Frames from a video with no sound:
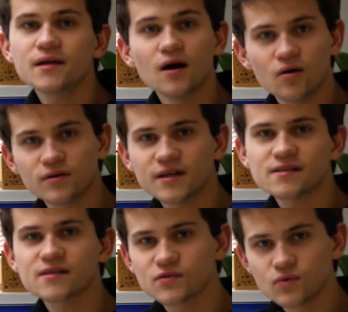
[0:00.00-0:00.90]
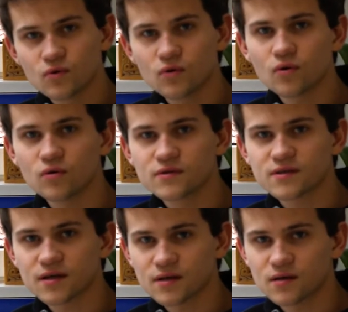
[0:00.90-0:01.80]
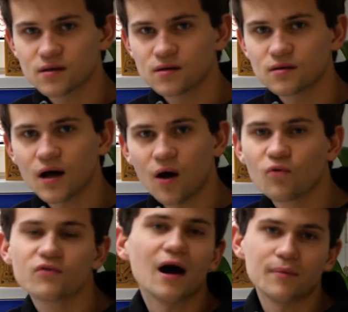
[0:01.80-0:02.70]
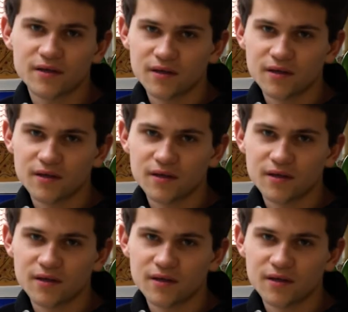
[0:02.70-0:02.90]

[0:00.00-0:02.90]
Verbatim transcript: Genau, und das ist so unsere Aufgabe